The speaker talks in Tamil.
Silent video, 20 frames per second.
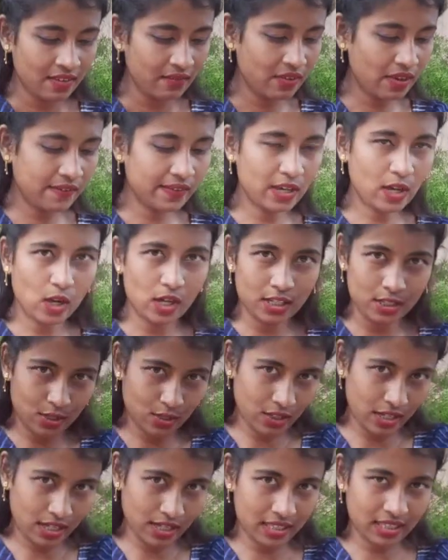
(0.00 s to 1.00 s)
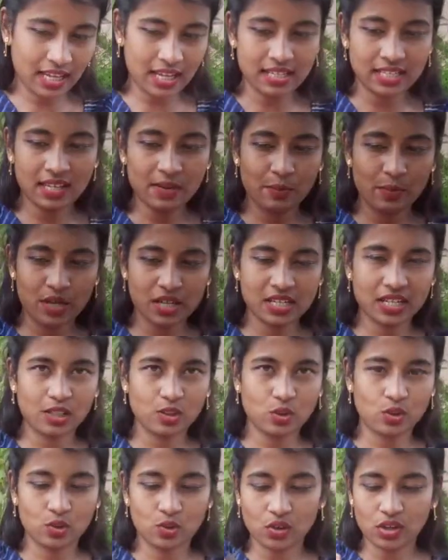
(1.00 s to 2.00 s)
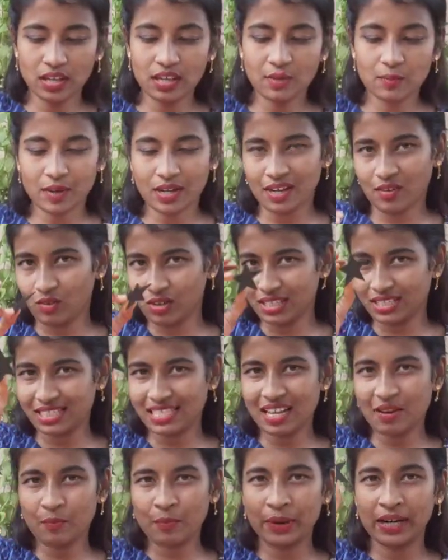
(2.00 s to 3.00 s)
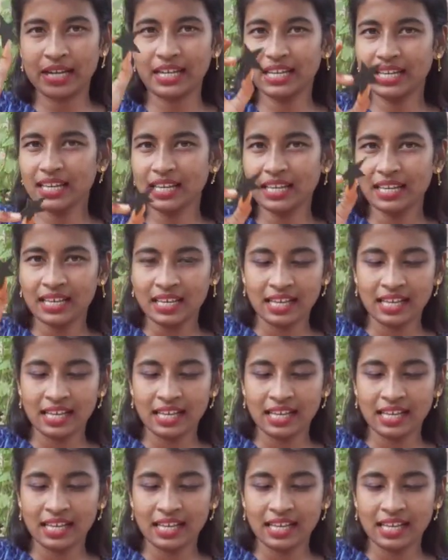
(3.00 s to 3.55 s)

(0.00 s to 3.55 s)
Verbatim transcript: ஃபெவிகால்ஸ் எடுத்தாச்சு ப்ரஷில் தொட்டு தொட்டு இப்போ நான் உங்களுக்கு ஸ்டிக் பண்ணிவிட்டு